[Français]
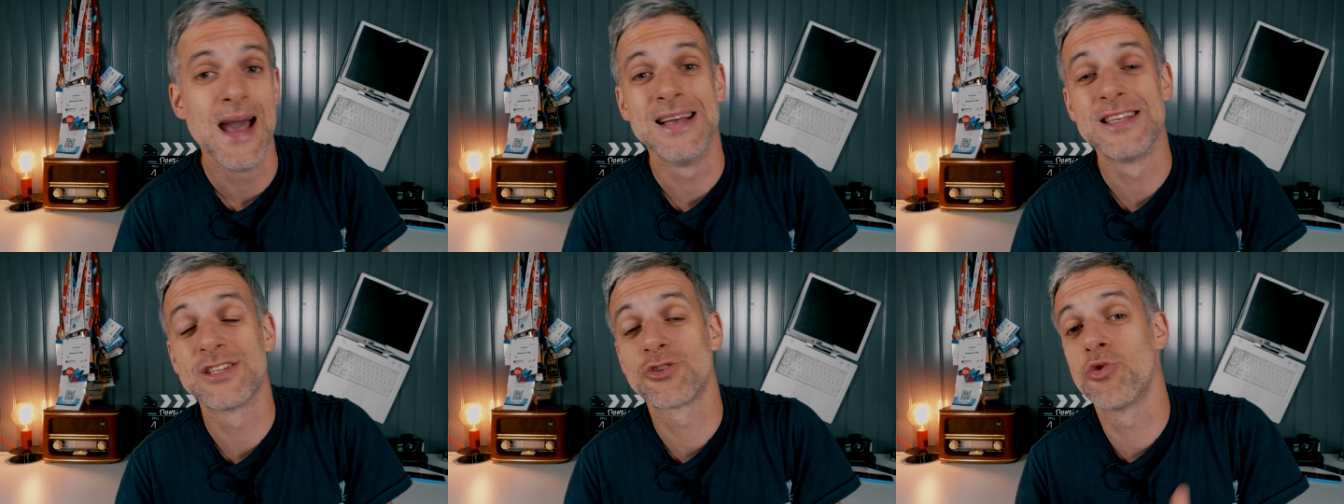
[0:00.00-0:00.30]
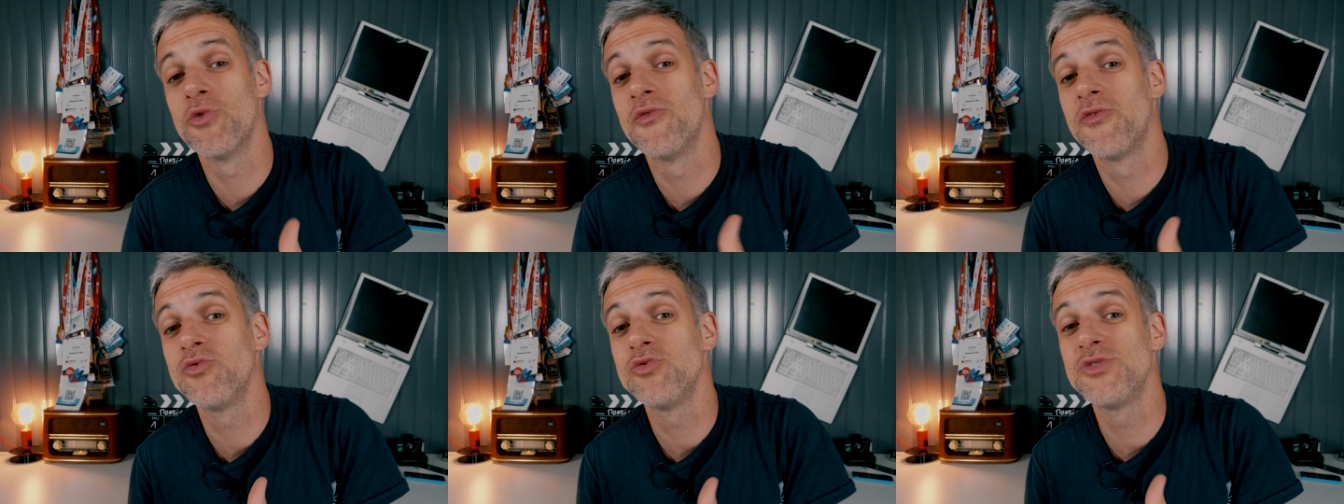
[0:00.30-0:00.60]
ce
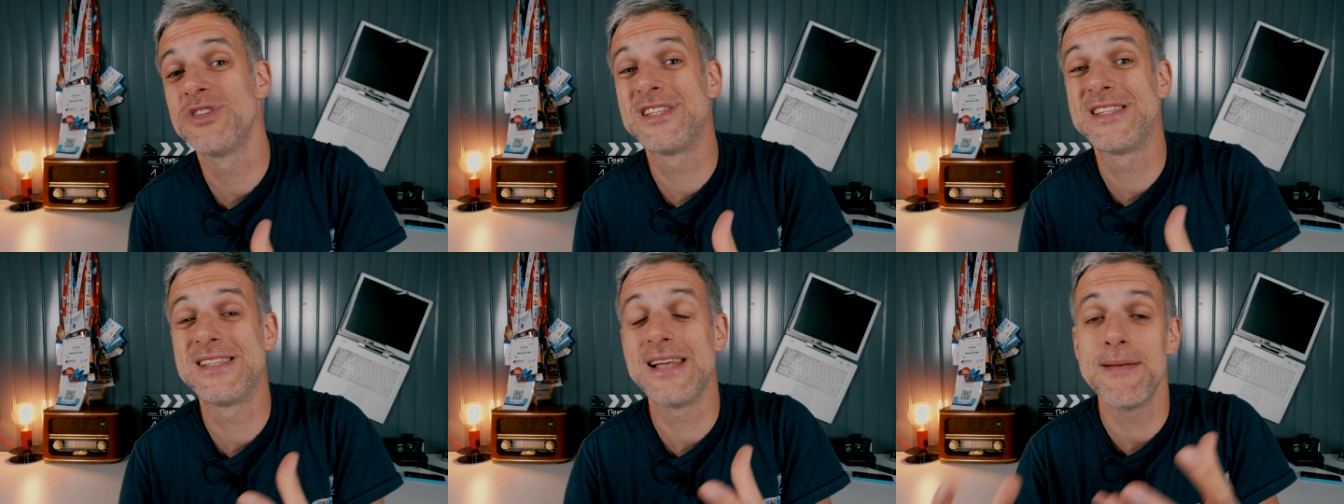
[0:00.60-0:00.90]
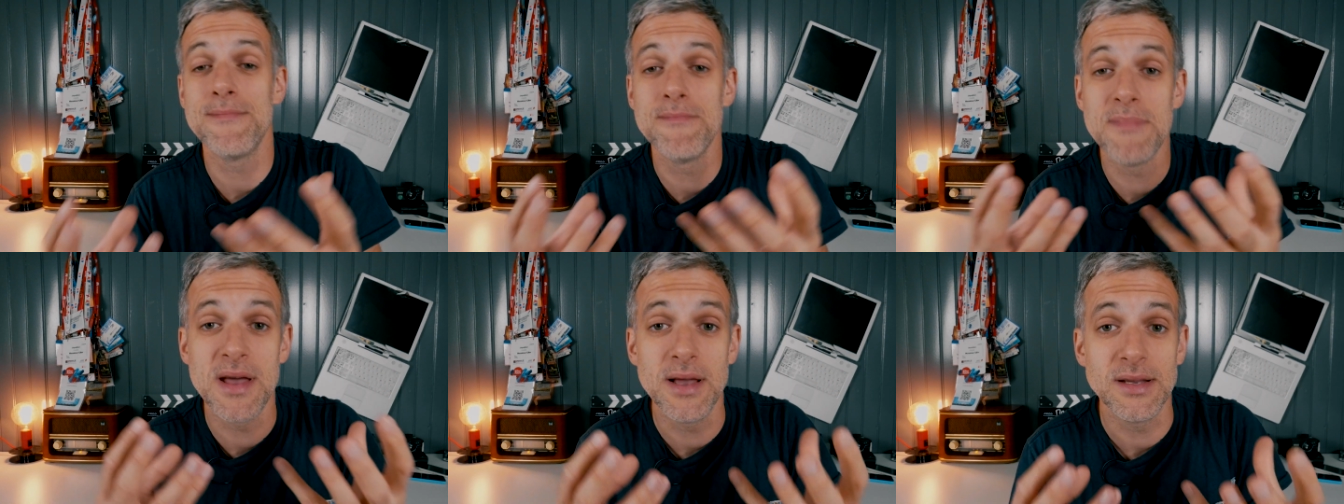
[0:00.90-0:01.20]
que vous
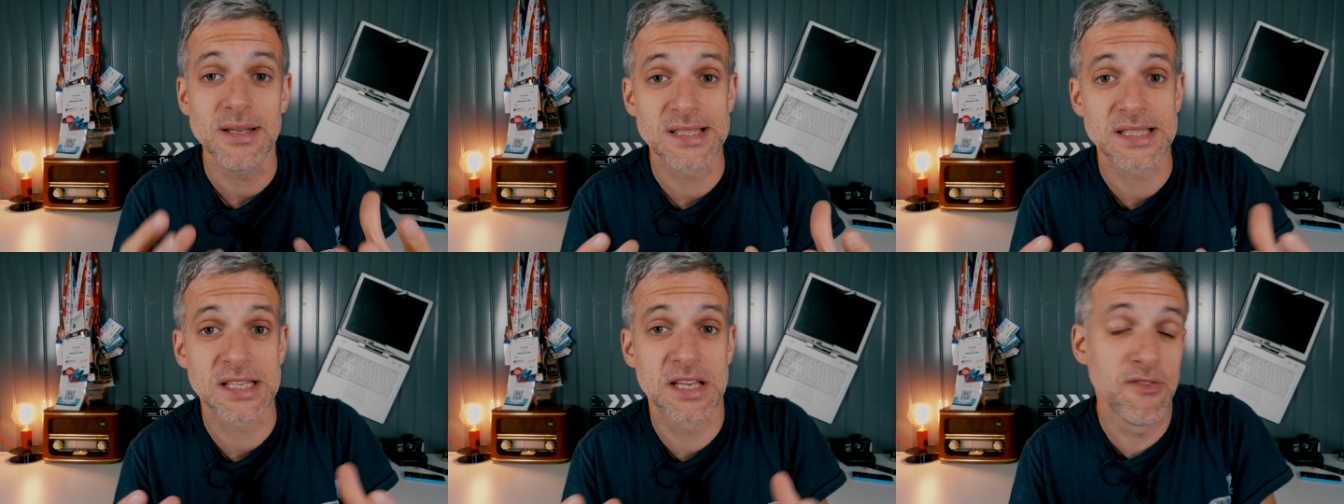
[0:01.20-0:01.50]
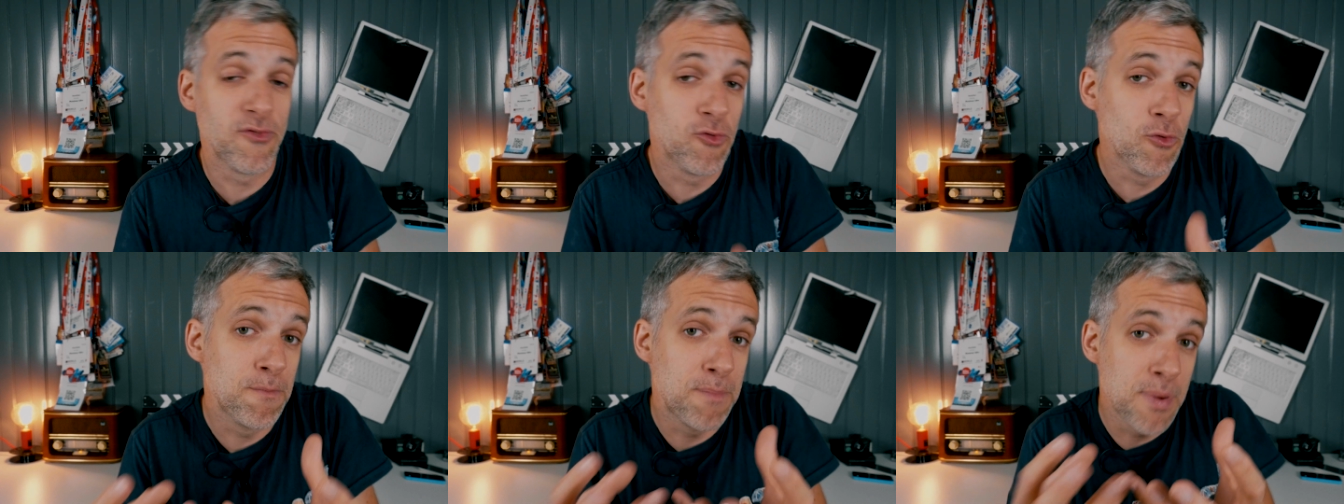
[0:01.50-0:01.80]
aimez, ce
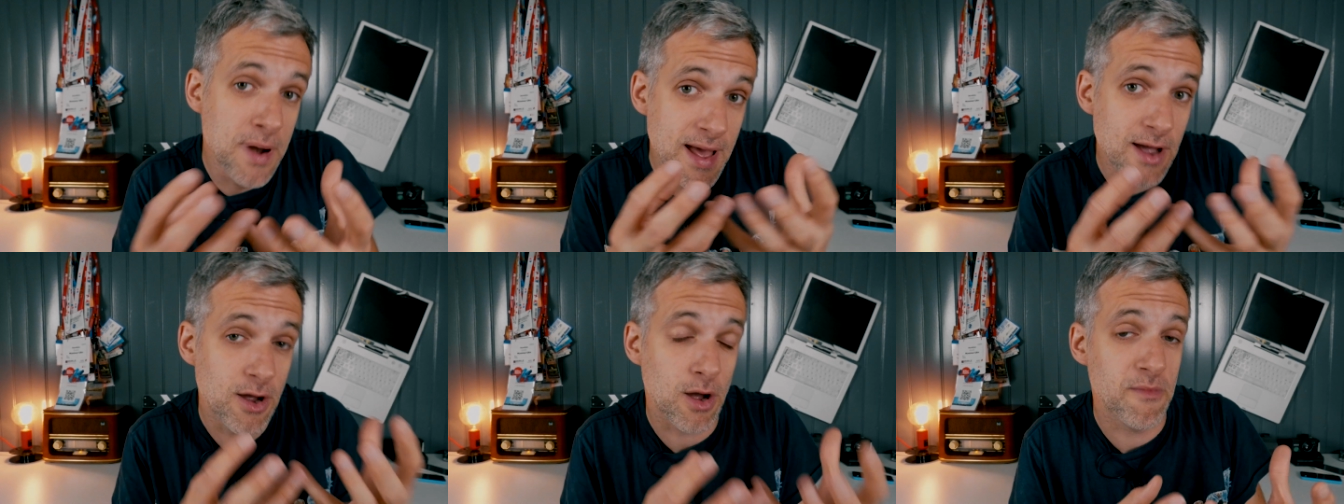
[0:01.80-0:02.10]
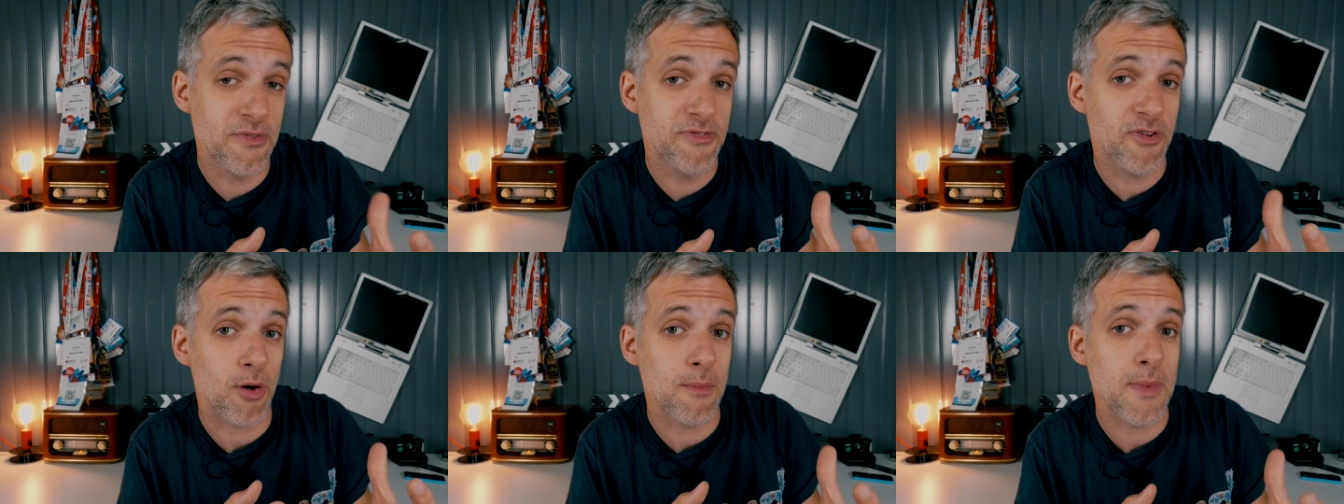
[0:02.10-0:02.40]
qui vous plaît
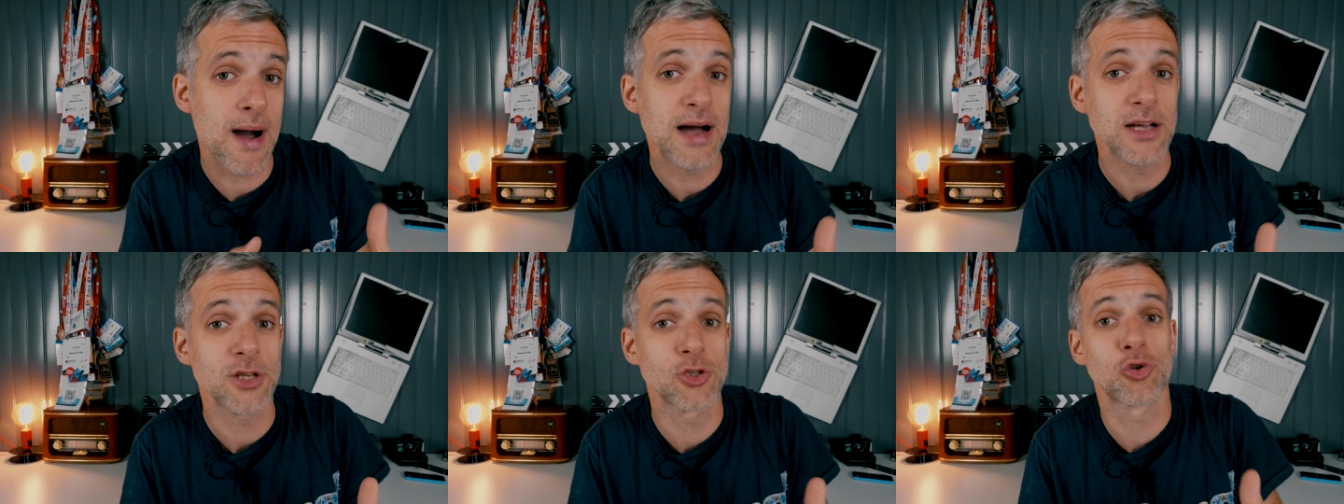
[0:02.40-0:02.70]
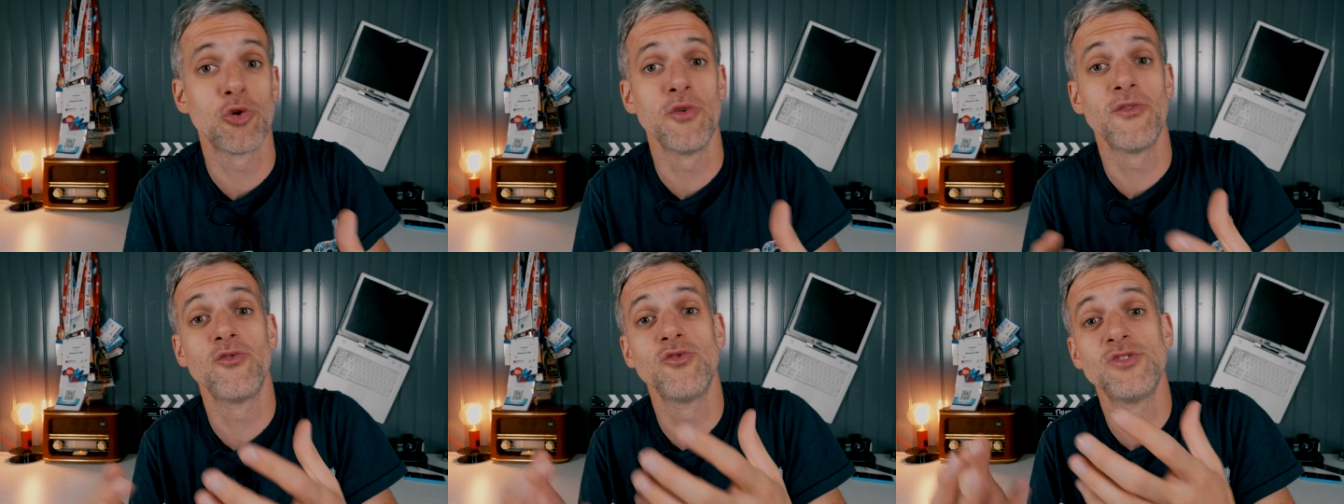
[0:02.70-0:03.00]
comme format, ce
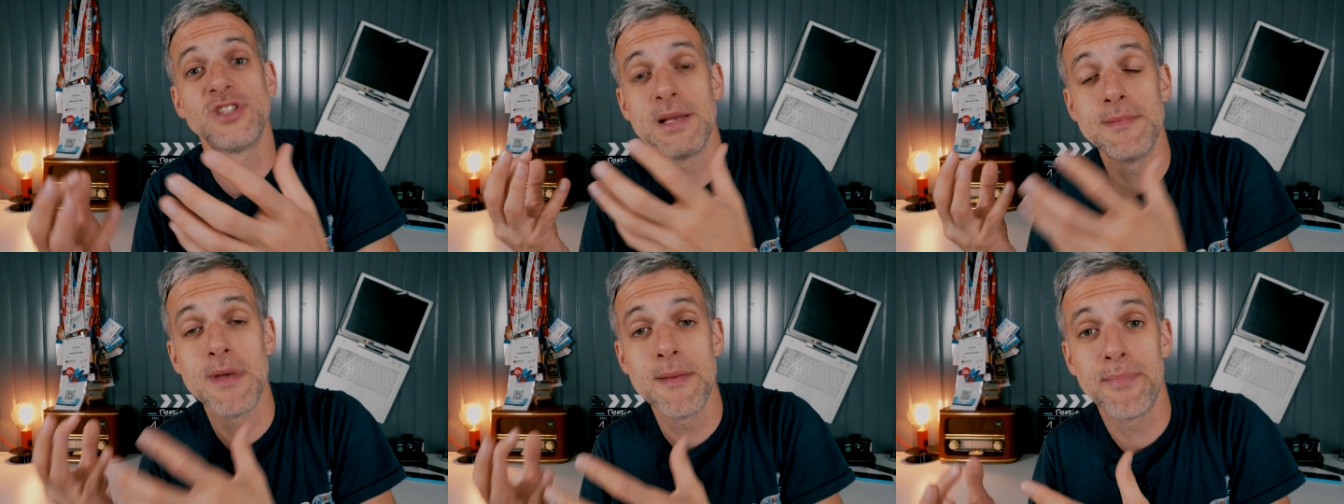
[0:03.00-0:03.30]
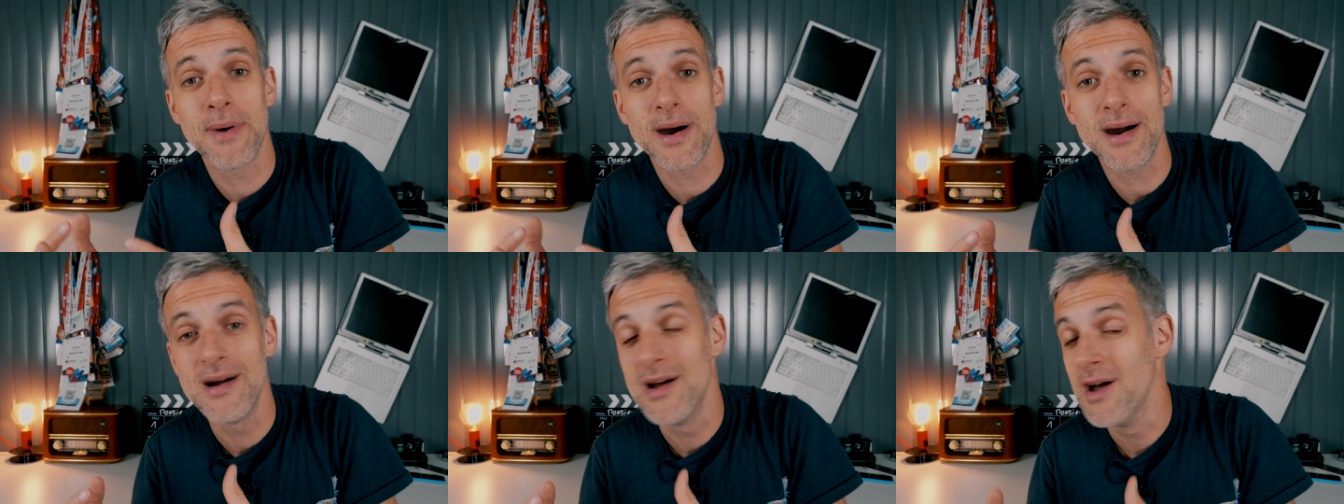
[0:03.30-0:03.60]
que vous aimez
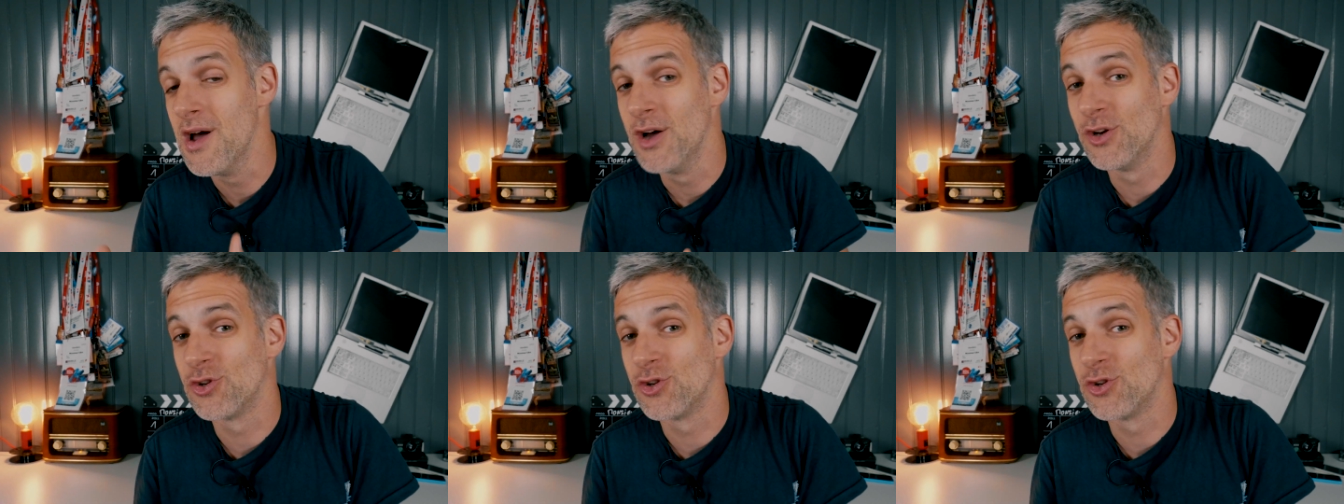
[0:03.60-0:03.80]
pas,